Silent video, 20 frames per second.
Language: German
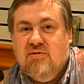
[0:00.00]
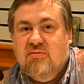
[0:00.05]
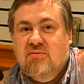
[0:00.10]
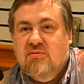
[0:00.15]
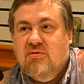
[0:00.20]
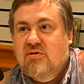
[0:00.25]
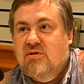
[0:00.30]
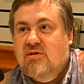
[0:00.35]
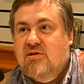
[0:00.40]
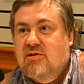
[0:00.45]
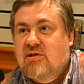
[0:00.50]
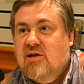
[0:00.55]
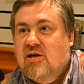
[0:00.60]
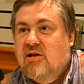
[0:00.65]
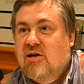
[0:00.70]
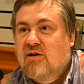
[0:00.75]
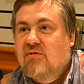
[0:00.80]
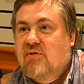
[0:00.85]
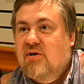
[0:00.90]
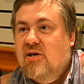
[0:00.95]
Und
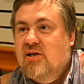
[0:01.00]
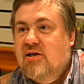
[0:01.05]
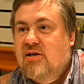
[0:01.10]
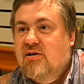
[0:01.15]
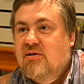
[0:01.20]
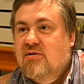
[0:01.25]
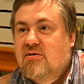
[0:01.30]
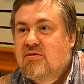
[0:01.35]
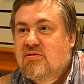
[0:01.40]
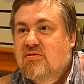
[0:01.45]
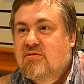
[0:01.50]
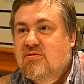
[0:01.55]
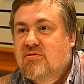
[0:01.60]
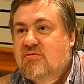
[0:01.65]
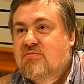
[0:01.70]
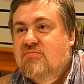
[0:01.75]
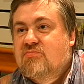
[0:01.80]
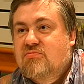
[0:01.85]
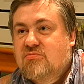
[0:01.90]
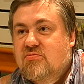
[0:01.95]
danach war der
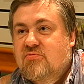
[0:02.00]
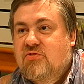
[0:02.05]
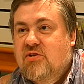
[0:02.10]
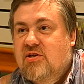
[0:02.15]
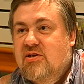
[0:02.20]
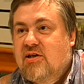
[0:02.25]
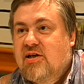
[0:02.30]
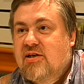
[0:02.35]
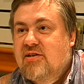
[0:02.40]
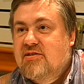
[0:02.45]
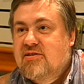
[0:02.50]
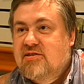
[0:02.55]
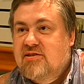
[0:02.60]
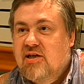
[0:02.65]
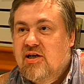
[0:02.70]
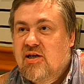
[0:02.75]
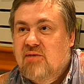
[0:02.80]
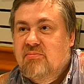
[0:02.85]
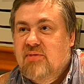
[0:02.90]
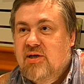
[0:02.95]
äh, Wille eigentlich
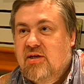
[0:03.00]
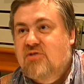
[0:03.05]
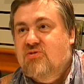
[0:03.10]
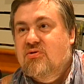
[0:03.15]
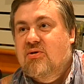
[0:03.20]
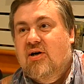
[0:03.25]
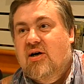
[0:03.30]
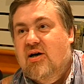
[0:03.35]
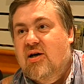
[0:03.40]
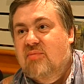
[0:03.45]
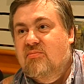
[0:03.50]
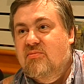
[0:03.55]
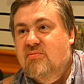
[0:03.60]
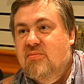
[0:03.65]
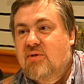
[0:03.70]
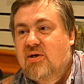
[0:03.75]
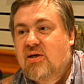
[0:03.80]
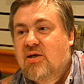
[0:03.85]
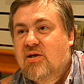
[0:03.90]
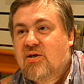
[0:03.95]
da, mehr zu
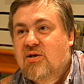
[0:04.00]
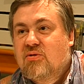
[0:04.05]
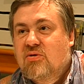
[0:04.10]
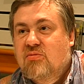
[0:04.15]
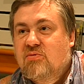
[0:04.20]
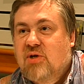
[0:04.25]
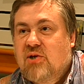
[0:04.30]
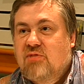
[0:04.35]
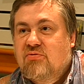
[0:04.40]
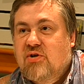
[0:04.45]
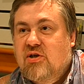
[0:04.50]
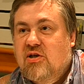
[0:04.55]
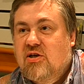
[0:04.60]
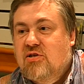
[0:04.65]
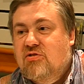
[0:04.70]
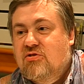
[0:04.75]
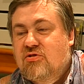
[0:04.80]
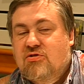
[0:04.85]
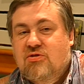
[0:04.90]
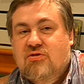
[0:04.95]
haben. Und mein Vater
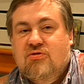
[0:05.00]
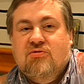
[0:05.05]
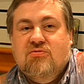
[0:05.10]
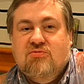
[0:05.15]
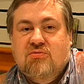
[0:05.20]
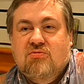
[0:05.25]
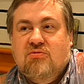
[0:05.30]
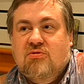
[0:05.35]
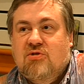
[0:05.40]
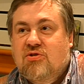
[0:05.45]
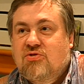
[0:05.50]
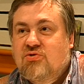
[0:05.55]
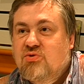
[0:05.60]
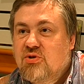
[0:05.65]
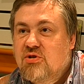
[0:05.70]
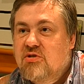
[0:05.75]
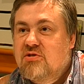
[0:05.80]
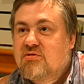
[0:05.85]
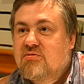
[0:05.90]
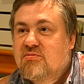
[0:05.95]
hat das
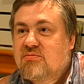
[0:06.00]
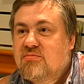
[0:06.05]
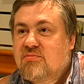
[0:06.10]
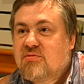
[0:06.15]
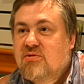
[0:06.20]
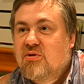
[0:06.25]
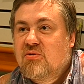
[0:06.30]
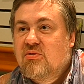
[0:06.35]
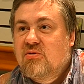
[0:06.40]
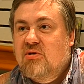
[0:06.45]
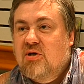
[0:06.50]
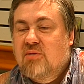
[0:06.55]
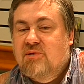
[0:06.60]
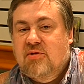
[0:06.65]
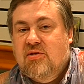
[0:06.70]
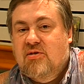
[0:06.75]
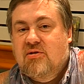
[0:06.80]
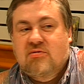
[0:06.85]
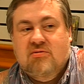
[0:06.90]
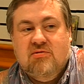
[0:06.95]
unterstützt, hab
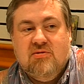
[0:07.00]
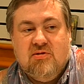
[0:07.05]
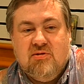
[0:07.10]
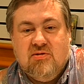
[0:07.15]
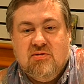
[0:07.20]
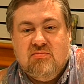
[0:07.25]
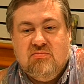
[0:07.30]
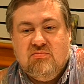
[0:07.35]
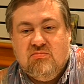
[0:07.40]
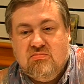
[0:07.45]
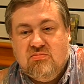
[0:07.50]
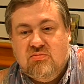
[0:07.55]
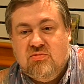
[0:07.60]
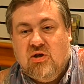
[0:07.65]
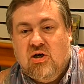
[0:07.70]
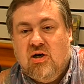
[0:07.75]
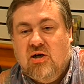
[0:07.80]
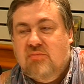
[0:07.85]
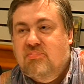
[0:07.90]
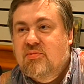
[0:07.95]
dann,
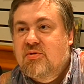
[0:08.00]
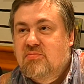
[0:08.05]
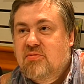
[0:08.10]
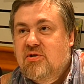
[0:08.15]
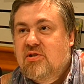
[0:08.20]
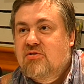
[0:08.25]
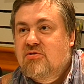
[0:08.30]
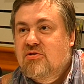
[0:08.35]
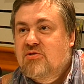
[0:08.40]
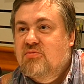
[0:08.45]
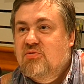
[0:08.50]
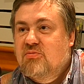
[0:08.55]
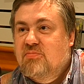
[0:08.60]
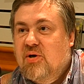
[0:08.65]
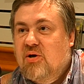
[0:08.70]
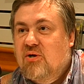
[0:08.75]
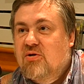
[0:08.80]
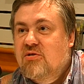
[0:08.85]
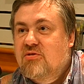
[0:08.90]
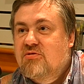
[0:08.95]
ja, hat mit mir das
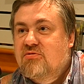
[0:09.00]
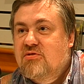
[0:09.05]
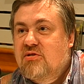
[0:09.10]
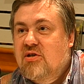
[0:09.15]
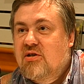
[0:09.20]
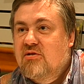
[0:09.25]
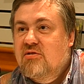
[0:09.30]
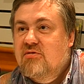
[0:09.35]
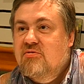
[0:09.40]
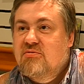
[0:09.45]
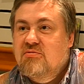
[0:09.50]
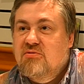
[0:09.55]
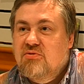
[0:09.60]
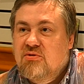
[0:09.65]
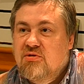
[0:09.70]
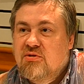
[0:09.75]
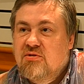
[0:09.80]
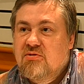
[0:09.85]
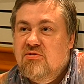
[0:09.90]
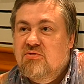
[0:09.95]
bebaut dann
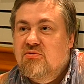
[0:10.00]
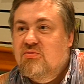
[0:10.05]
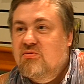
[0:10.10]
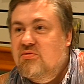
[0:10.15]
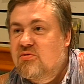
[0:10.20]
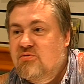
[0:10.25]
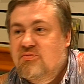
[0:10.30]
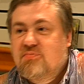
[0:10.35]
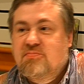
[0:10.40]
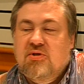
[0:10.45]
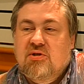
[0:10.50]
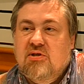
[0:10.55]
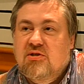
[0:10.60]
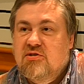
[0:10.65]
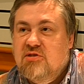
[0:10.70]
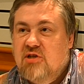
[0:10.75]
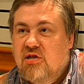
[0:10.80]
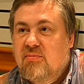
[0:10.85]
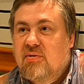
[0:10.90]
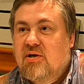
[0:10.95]
und ich bin
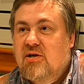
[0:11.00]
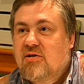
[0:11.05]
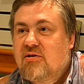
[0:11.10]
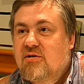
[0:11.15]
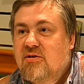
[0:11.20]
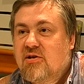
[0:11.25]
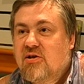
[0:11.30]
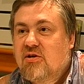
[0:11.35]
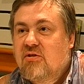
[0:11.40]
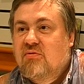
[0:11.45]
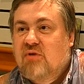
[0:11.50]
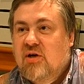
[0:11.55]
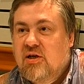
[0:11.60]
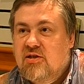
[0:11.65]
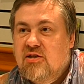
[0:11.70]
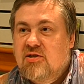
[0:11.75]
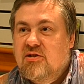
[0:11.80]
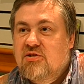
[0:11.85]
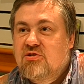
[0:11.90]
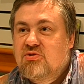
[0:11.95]
dann selber
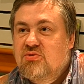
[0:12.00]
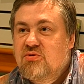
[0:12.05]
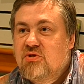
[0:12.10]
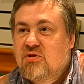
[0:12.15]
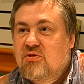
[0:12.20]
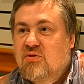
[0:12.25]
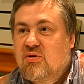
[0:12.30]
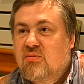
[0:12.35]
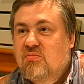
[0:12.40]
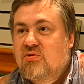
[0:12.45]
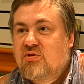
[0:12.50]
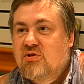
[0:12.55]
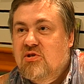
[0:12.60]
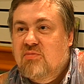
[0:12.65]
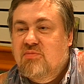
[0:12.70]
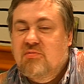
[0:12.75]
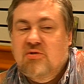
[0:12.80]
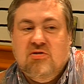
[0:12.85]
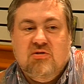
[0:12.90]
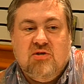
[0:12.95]
weiter dazu gekommen und ich
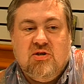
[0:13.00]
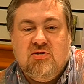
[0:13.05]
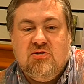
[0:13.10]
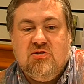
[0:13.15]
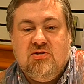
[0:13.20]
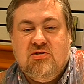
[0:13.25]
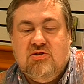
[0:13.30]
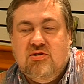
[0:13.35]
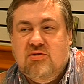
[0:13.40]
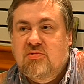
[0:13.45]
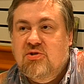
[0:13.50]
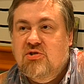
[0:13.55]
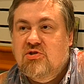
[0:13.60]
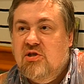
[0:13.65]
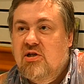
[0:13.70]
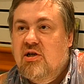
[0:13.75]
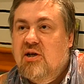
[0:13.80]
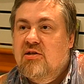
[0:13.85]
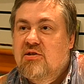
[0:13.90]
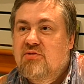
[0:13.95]
habe dann eigentlich ziemlich
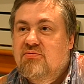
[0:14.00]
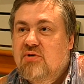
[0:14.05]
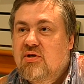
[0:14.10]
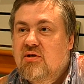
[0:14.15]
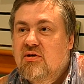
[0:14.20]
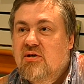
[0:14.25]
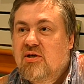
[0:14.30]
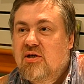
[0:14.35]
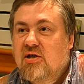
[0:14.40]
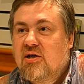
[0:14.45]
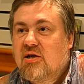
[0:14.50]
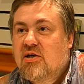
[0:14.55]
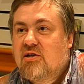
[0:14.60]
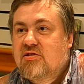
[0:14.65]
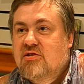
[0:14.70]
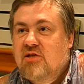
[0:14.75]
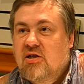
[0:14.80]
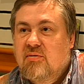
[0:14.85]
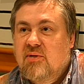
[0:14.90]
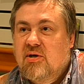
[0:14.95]
schnell angefangen,
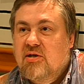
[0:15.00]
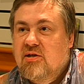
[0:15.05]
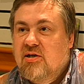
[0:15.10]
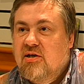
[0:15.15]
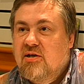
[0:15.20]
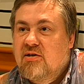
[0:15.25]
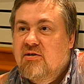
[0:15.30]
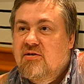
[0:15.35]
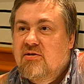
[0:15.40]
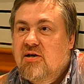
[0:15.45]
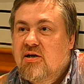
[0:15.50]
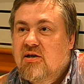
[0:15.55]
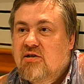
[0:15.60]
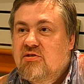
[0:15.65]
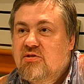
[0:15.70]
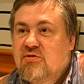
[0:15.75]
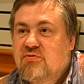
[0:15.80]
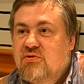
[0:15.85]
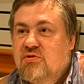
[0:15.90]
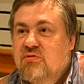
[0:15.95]
selber da
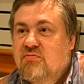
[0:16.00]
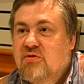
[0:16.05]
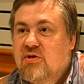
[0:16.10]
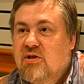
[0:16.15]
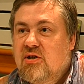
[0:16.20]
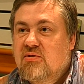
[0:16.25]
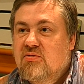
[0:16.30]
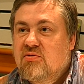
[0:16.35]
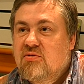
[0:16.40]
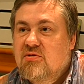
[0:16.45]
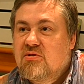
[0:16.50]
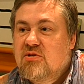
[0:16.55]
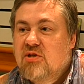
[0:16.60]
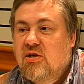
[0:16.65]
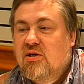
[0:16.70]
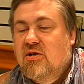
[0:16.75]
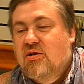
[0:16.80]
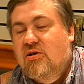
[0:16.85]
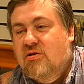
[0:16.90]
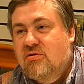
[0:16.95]
aktiv zu werden und
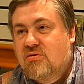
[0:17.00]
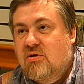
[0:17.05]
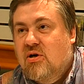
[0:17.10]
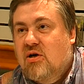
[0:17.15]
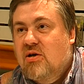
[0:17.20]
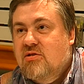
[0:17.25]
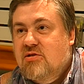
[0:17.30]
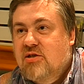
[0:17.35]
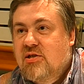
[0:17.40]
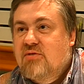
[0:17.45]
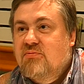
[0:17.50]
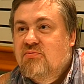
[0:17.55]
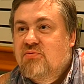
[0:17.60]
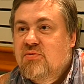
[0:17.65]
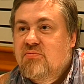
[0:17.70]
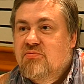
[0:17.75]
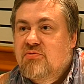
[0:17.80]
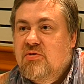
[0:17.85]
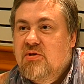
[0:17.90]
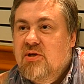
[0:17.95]
ja, seit dem
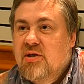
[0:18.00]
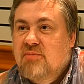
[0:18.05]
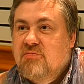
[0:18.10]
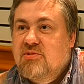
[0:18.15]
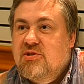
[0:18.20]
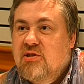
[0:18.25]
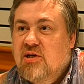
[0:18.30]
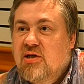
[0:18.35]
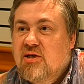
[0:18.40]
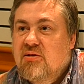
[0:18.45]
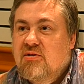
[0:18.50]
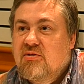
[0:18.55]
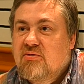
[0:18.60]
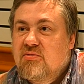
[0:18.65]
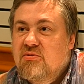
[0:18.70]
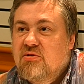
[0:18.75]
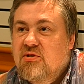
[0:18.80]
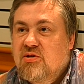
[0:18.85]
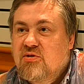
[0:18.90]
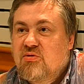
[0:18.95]
fünften Lebensjahr
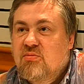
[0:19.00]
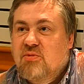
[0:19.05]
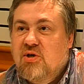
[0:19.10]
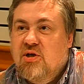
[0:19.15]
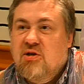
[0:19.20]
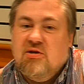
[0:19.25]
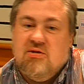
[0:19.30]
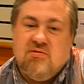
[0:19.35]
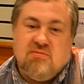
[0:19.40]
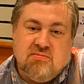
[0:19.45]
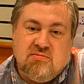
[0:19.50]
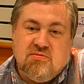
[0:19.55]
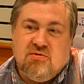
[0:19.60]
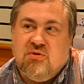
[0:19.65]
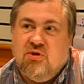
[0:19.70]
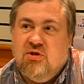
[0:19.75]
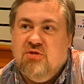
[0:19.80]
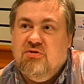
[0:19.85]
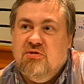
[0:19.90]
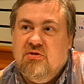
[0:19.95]
und dann immer
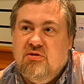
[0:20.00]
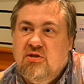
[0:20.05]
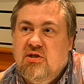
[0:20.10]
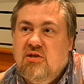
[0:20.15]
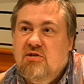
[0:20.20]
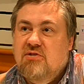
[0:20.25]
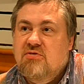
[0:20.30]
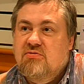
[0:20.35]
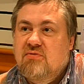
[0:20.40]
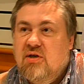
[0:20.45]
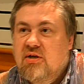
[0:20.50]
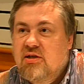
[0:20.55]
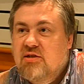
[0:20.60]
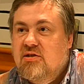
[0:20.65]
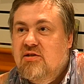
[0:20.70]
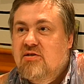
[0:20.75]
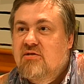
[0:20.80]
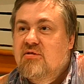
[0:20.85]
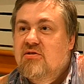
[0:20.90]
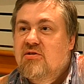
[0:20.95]
kontinuierlich
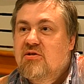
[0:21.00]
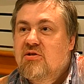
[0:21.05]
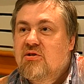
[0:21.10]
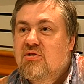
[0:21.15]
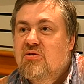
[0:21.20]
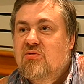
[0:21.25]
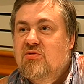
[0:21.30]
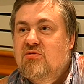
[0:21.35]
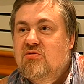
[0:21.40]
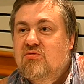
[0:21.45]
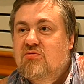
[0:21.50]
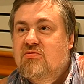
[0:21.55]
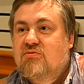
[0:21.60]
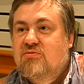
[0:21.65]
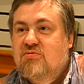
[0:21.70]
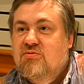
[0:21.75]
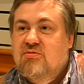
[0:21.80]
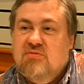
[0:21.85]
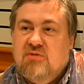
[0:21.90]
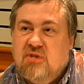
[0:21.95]
weiter und
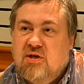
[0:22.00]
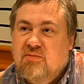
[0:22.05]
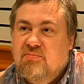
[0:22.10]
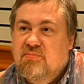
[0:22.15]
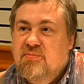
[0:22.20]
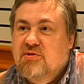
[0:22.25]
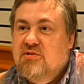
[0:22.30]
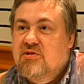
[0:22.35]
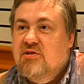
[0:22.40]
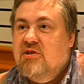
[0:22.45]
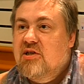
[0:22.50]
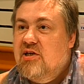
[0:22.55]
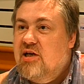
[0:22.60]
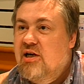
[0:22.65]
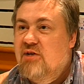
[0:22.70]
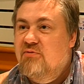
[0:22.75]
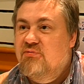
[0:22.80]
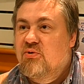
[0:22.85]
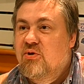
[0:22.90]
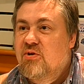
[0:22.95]
ja, bis das
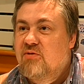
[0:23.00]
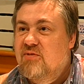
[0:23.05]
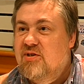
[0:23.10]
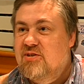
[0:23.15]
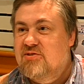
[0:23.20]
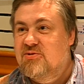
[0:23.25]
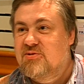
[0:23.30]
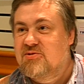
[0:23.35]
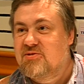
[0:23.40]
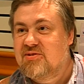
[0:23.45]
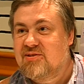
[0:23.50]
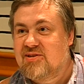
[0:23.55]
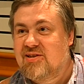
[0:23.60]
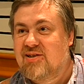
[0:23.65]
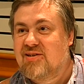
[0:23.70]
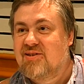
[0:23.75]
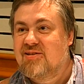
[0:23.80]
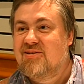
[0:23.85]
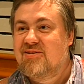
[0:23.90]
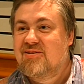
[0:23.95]
Regal voll war
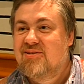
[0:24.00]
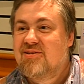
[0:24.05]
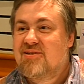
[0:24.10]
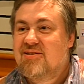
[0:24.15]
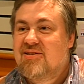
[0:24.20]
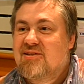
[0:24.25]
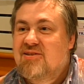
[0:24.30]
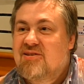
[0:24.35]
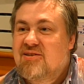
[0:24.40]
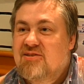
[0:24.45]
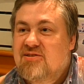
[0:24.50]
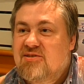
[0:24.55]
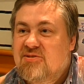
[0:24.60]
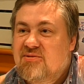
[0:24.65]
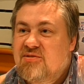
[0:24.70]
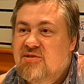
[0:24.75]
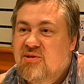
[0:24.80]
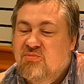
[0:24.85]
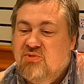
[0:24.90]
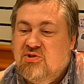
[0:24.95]
sozusagen. Nicht?
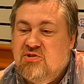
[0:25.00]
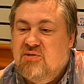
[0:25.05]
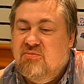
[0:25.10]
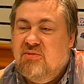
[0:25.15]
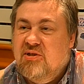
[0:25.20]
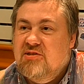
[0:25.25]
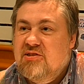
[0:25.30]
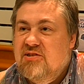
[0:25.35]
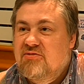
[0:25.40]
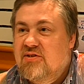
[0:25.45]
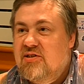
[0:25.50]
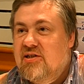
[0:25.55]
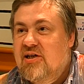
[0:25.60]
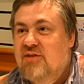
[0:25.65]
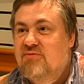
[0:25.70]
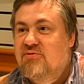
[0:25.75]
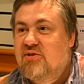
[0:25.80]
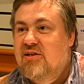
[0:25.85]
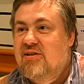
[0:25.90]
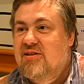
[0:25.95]
Und da musste man sich was
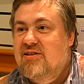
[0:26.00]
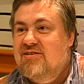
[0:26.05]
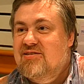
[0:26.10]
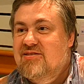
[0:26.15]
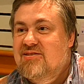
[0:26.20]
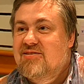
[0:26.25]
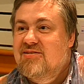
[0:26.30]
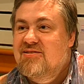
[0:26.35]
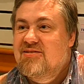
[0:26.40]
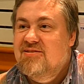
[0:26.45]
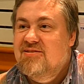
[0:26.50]
einfallen lassen.